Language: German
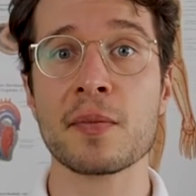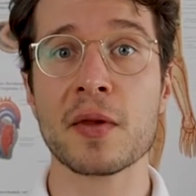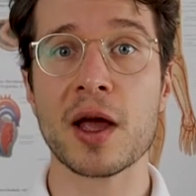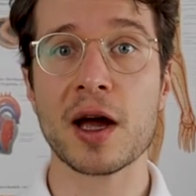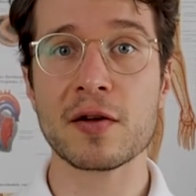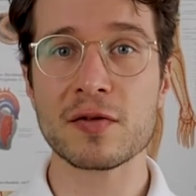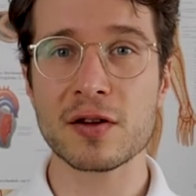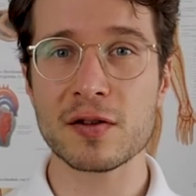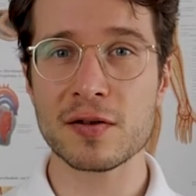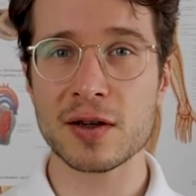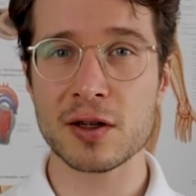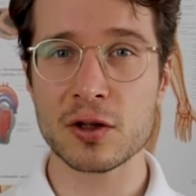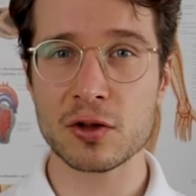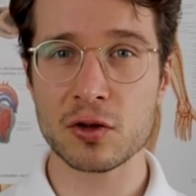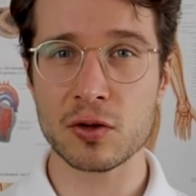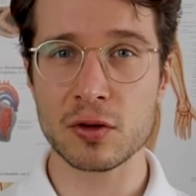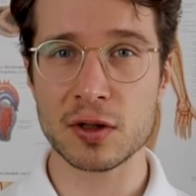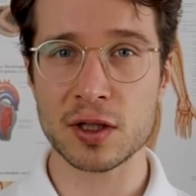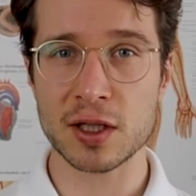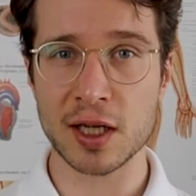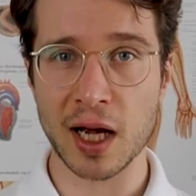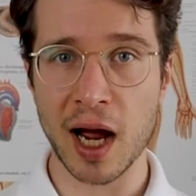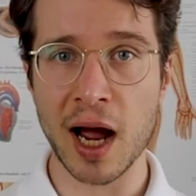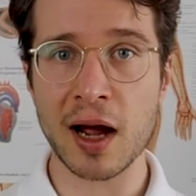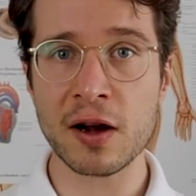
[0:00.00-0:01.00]
Einfach weil du so einen
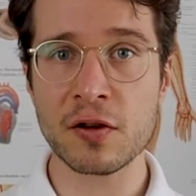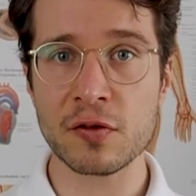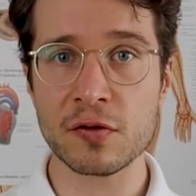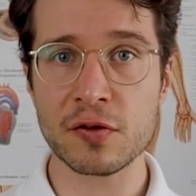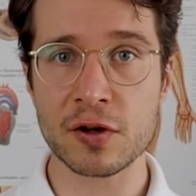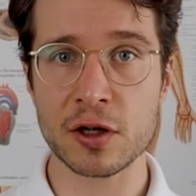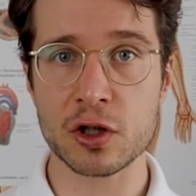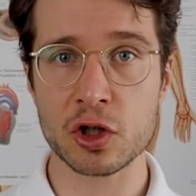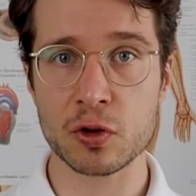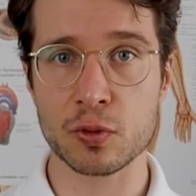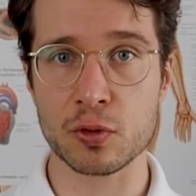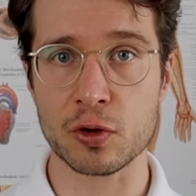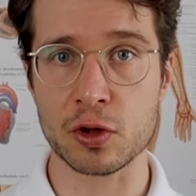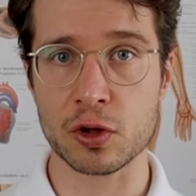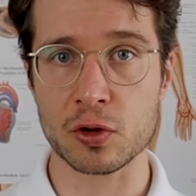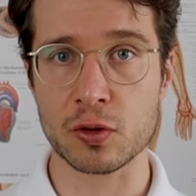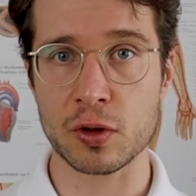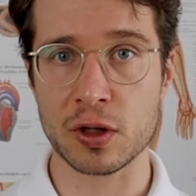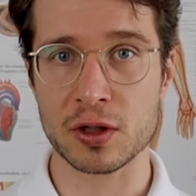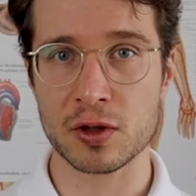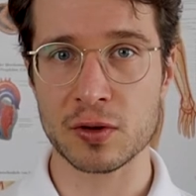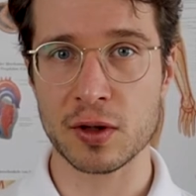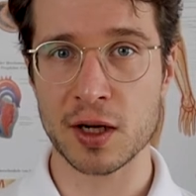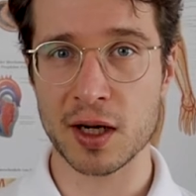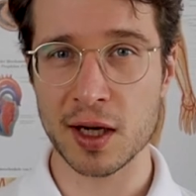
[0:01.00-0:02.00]
Drang verspürst
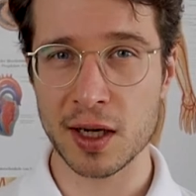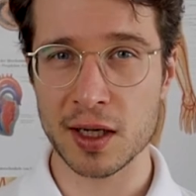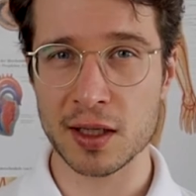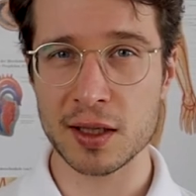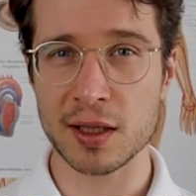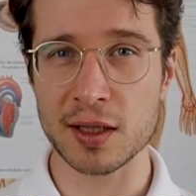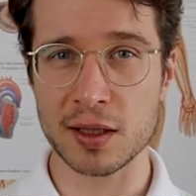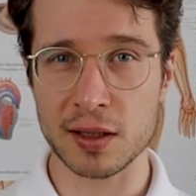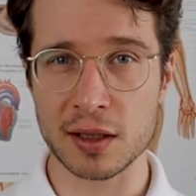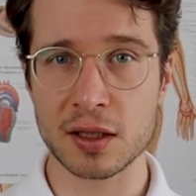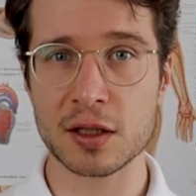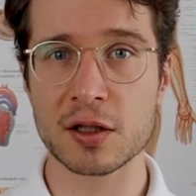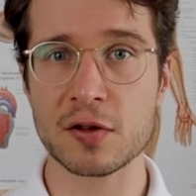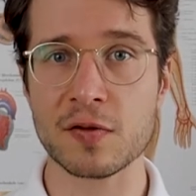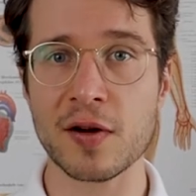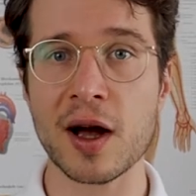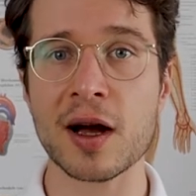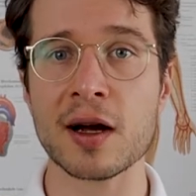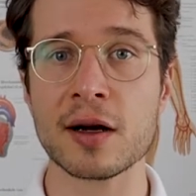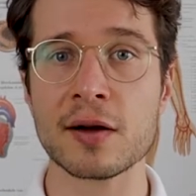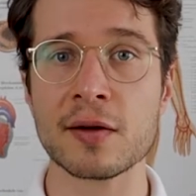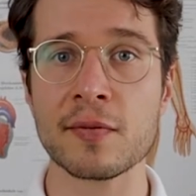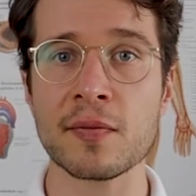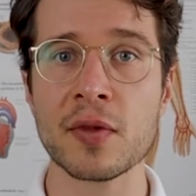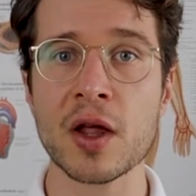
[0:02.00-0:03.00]
oder sogar einen richtigen
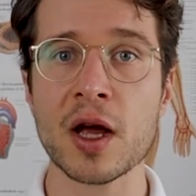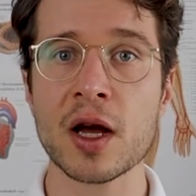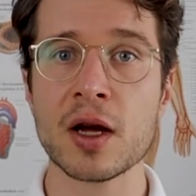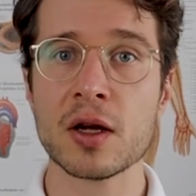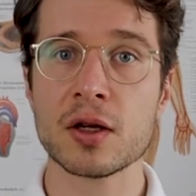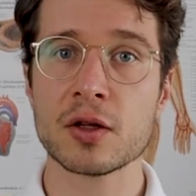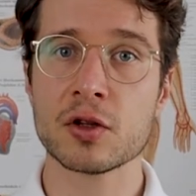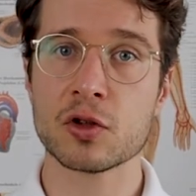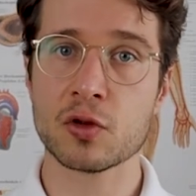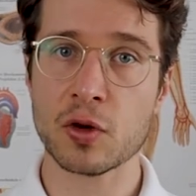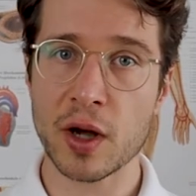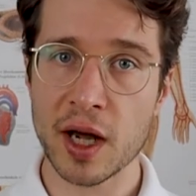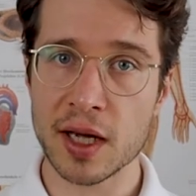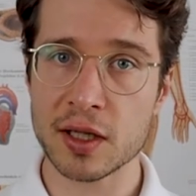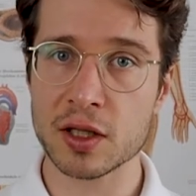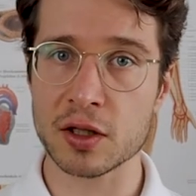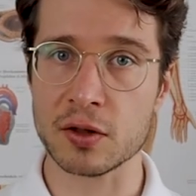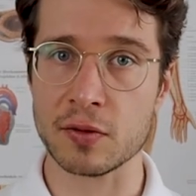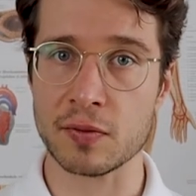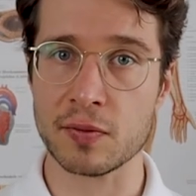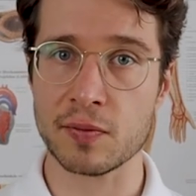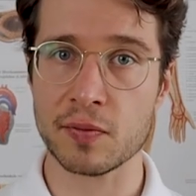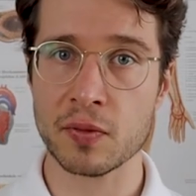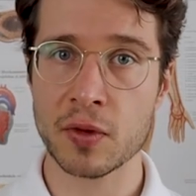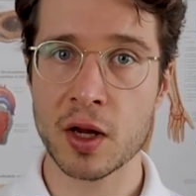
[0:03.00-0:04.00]
Zwang zu
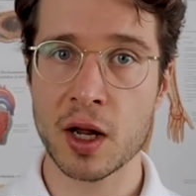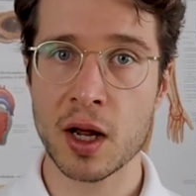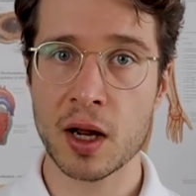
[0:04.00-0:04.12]
essen.